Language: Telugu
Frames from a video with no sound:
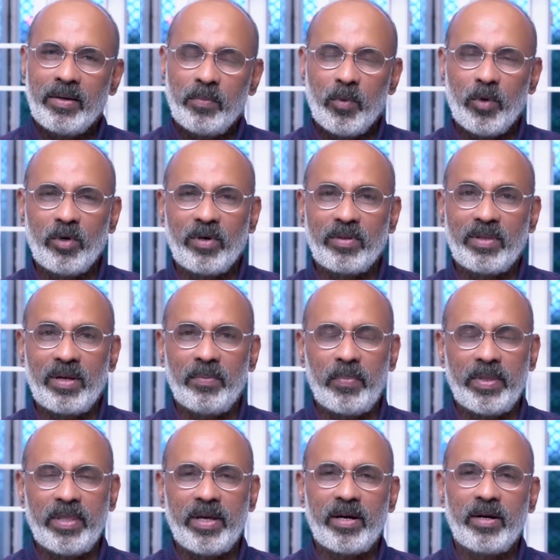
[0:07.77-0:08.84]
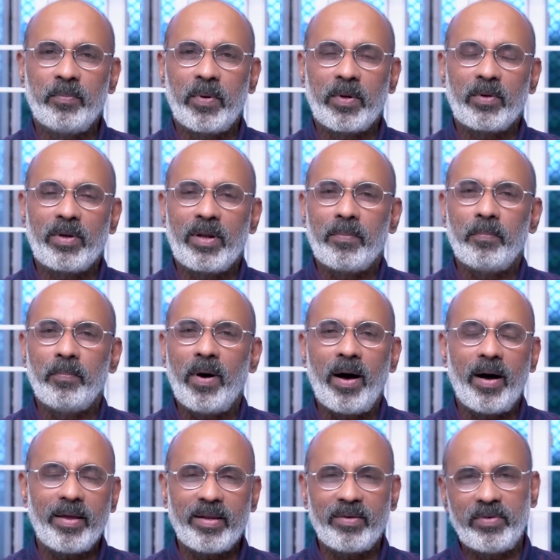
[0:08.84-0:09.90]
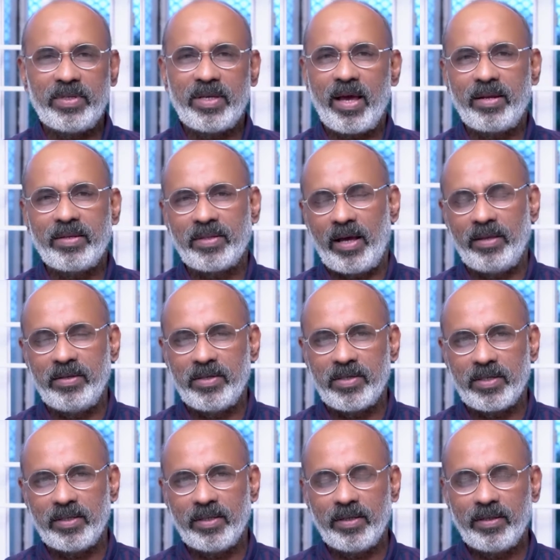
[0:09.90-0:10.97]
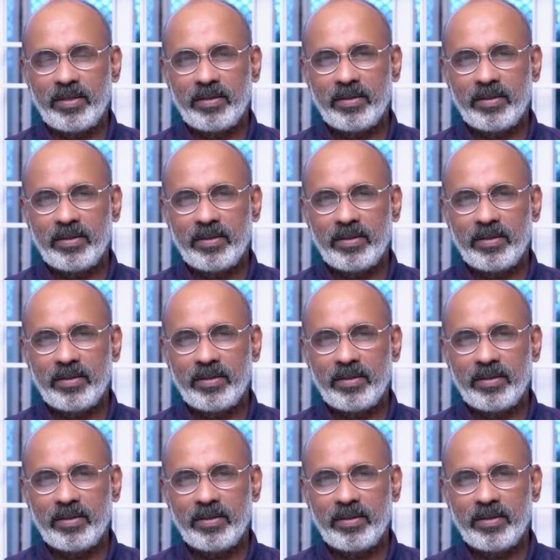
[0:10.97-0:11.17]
మూడు వందల పదిహేడు పరుగుల భారీ విజయాన్ని సాధించింది